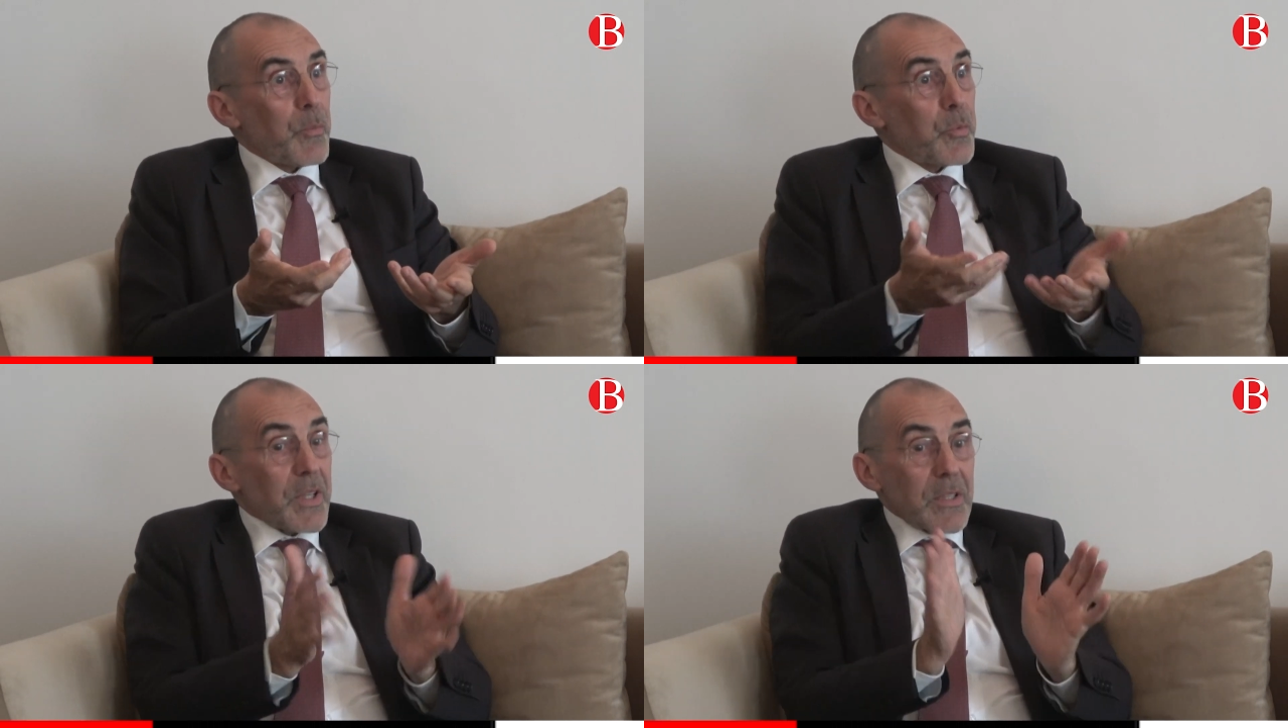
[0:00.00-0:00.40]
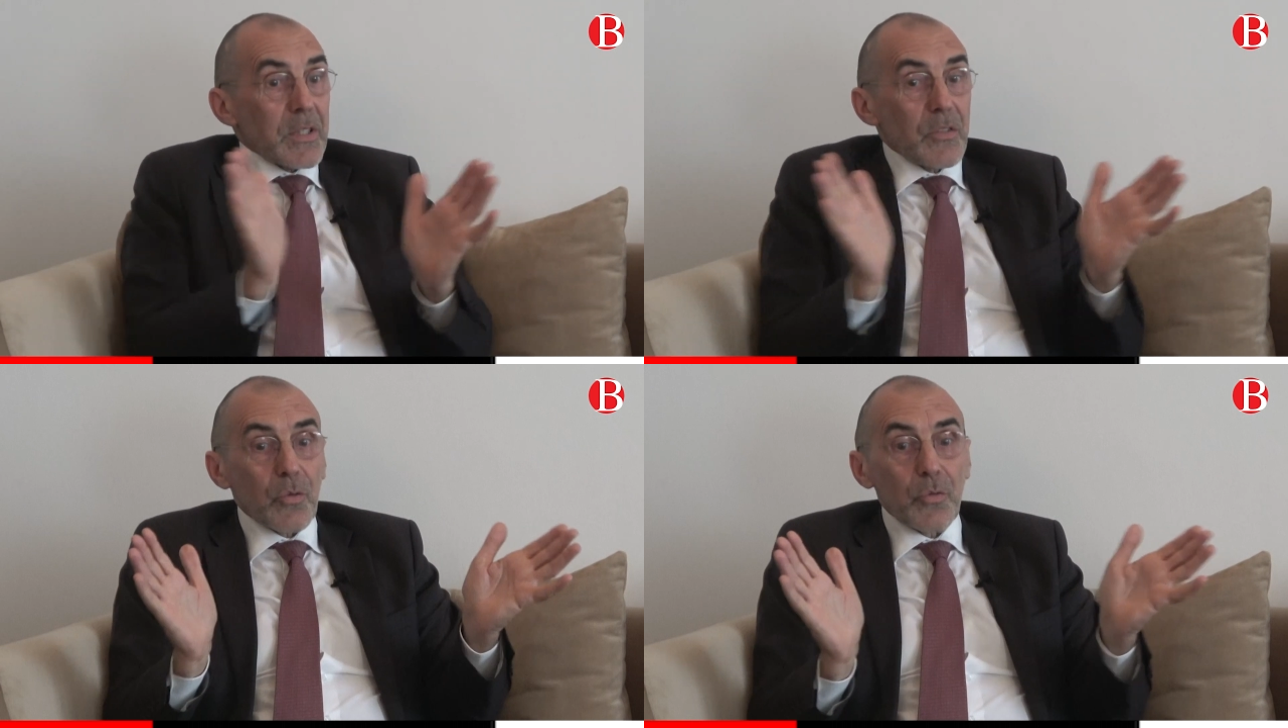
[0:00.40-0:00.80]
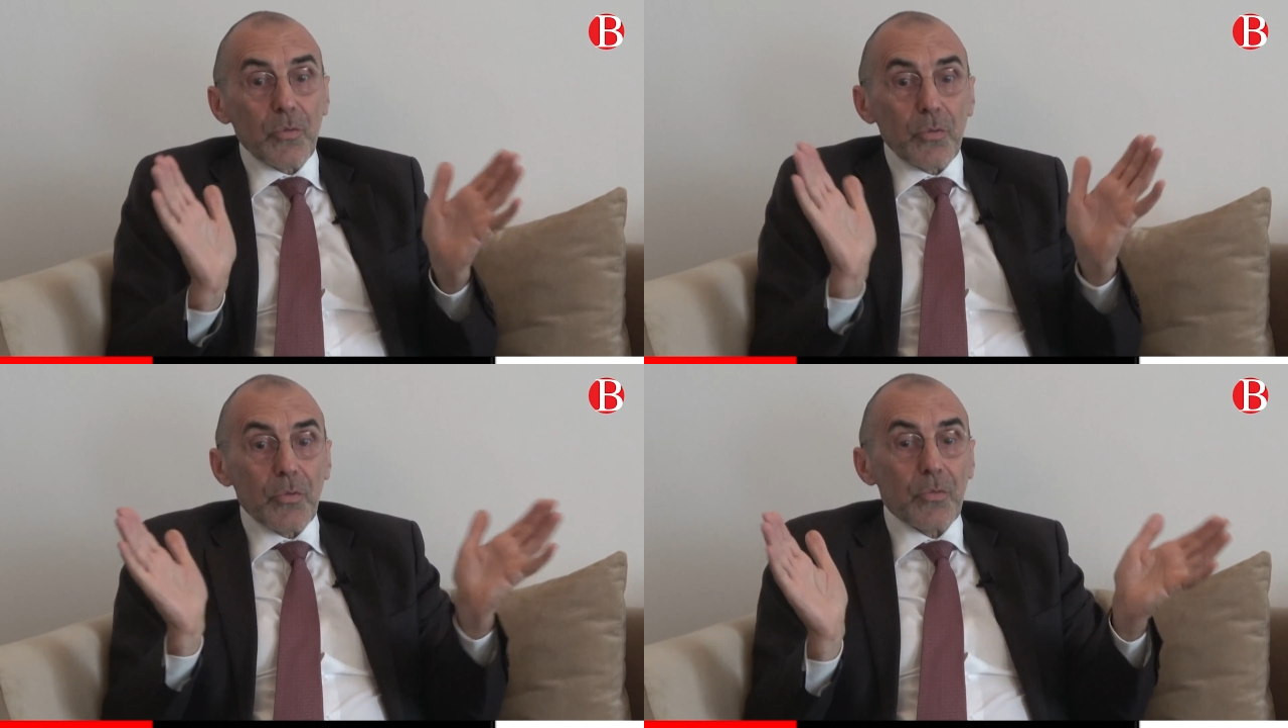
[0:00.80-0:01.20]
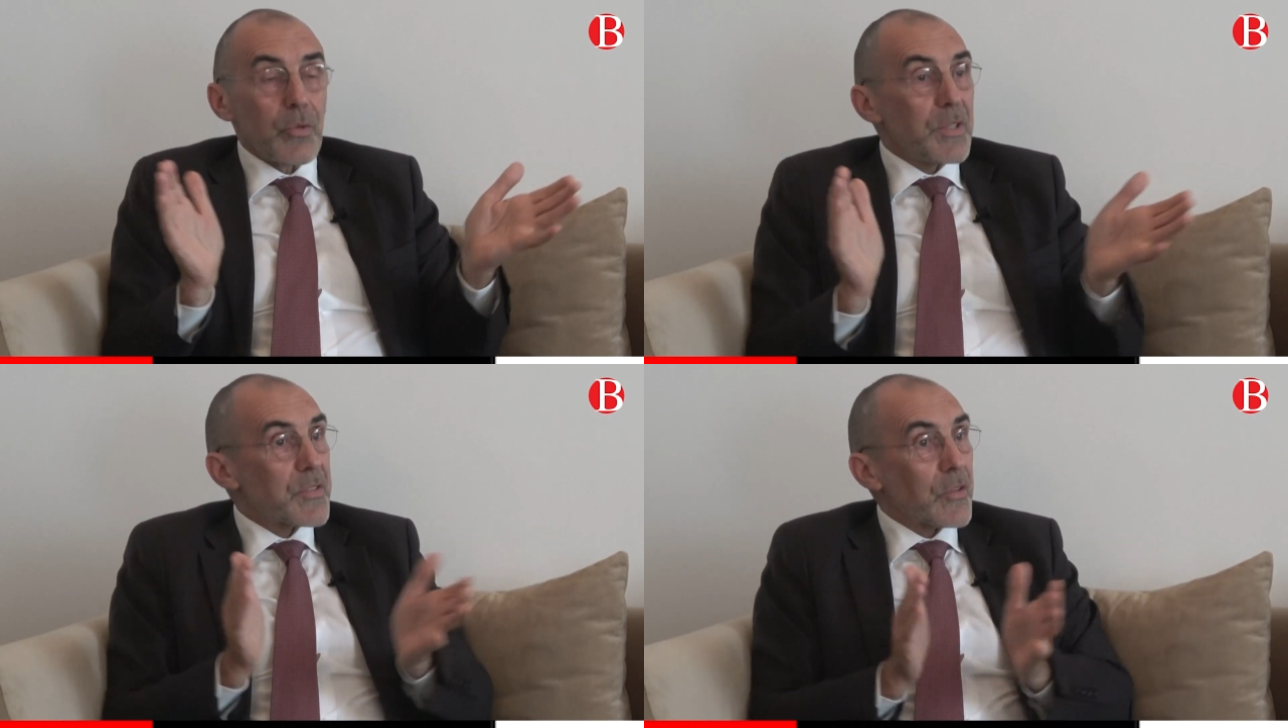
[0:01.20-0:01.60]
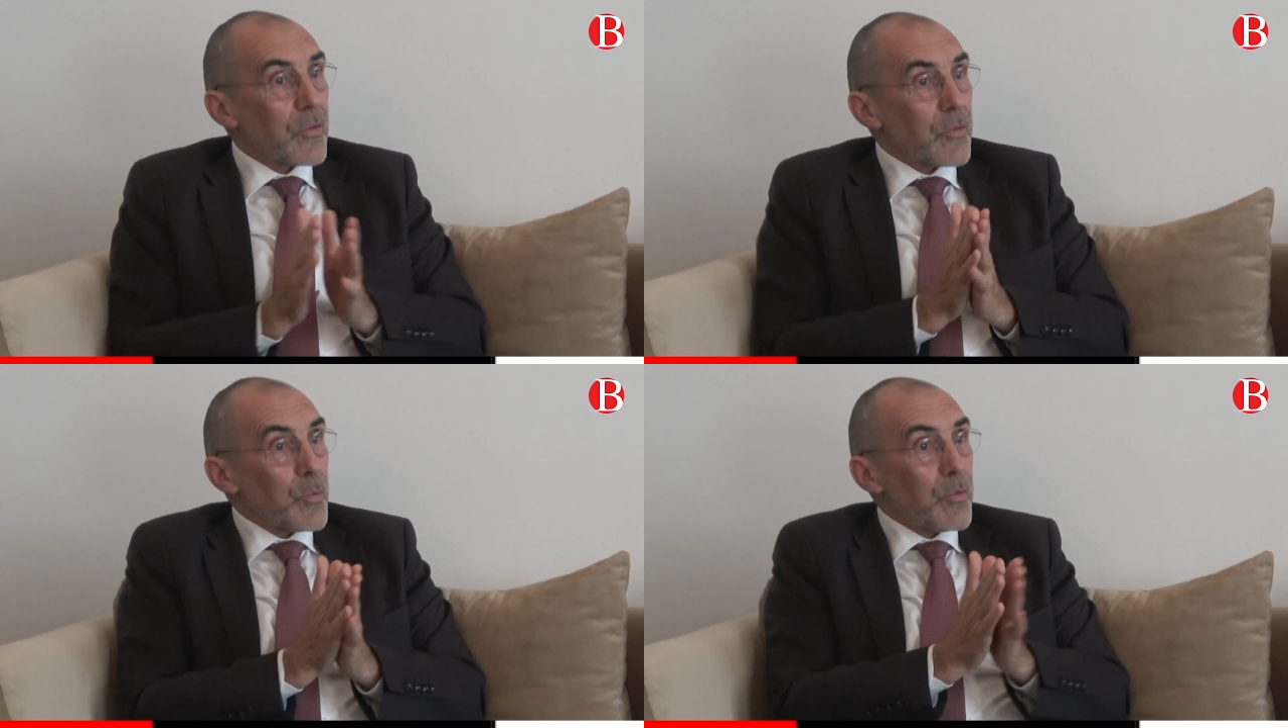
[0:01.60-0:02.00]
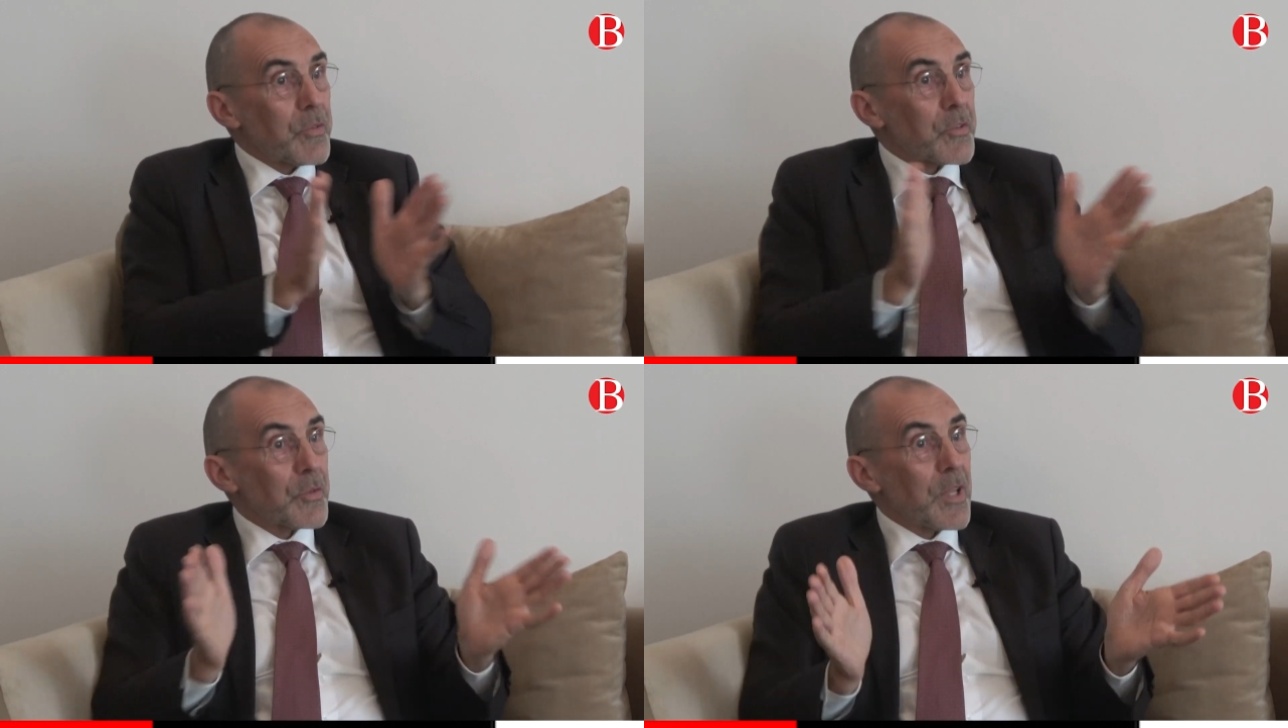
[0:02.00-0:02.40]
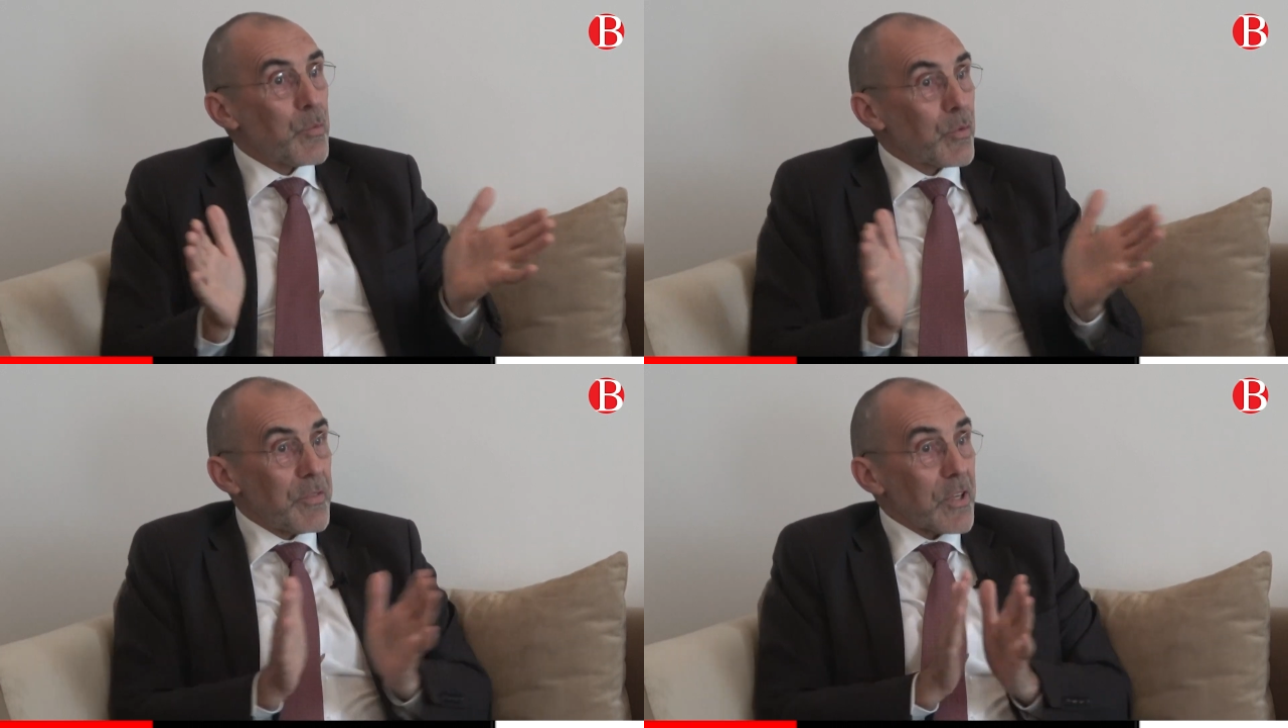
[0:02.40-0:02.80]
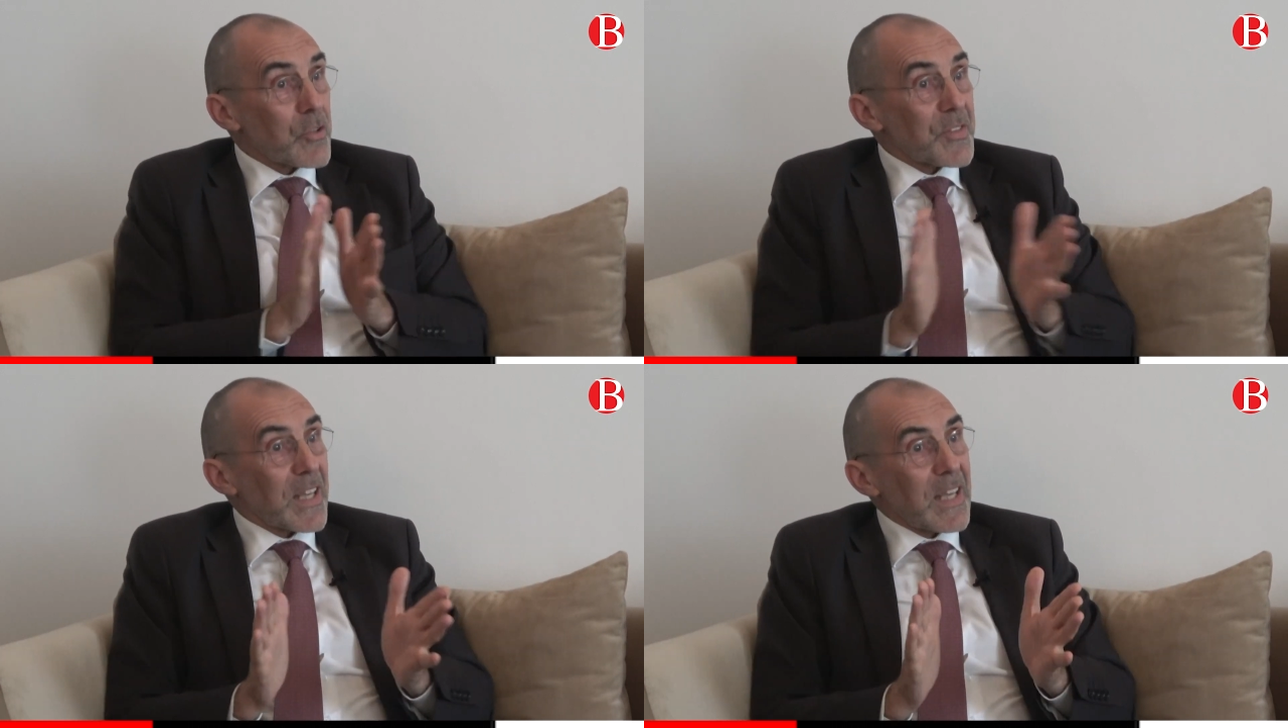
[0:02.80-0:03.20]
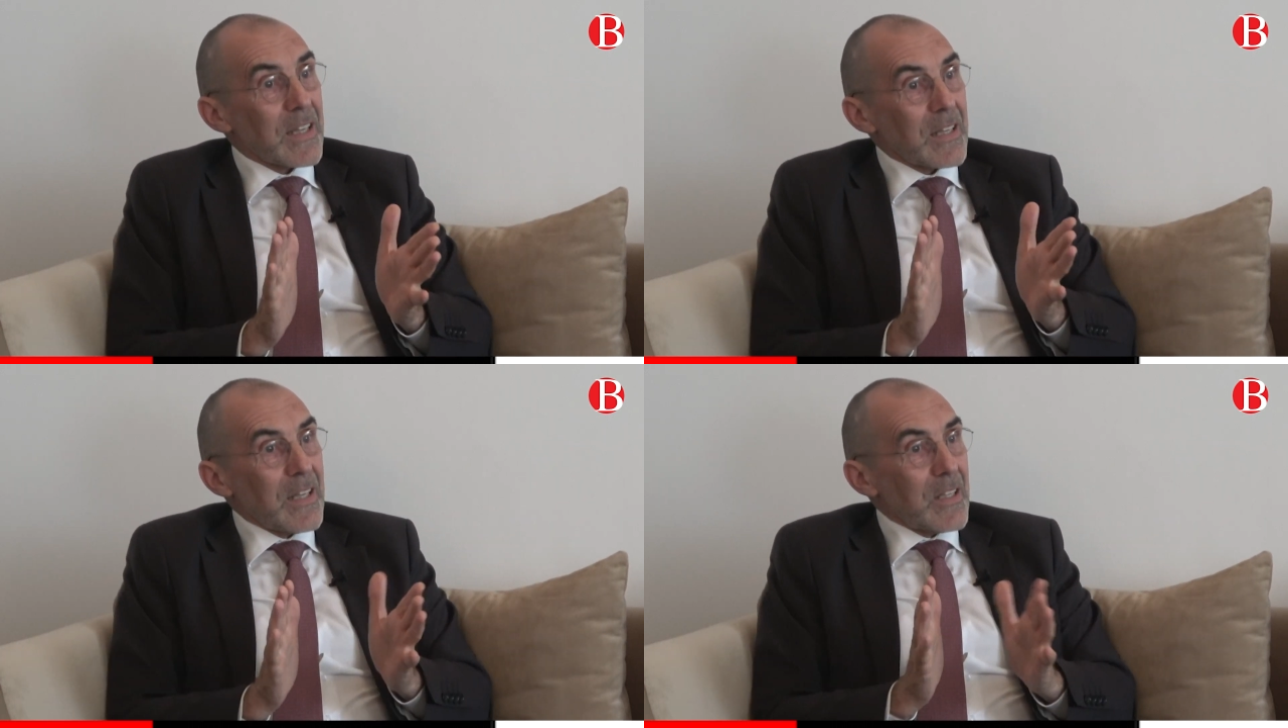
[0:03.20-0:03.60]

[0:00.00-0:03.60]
Peut-être ils ont une, licence professionnelle pour le faire, j'en sais rien.